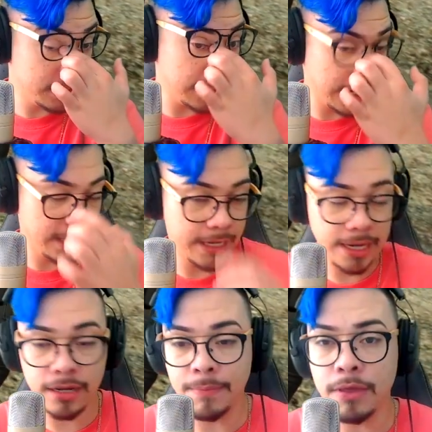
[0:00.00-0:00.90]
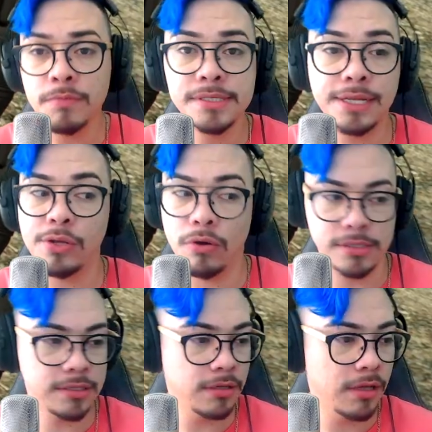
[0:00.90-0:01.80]
tá, galera, ela é meio
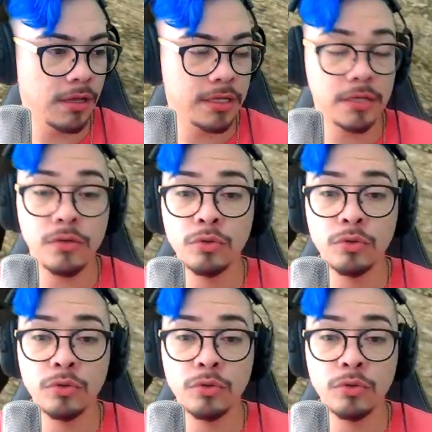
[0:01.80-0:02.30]
misteriosa. O